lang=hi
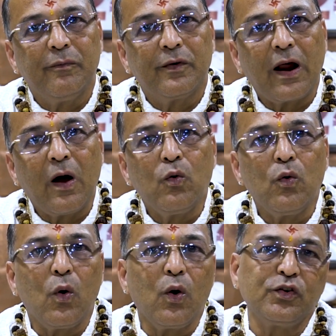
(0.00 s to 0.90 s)

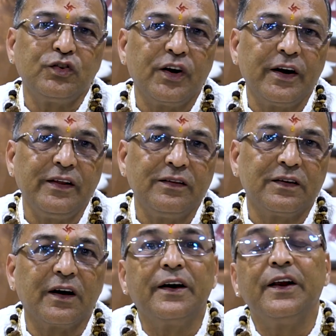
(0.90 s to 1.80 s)
राहु और शनि
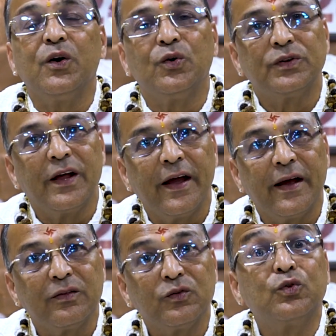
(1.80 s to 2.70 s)
सक्रिय होते
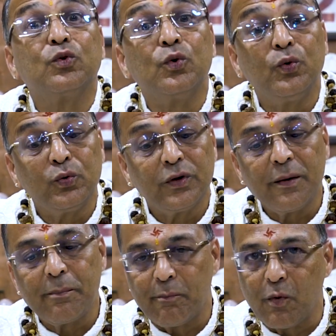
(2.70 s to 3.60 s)
हैं थ्रू
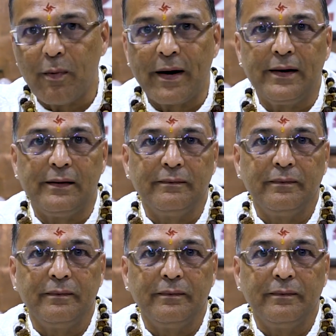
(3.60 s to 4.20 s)
द मोबाइल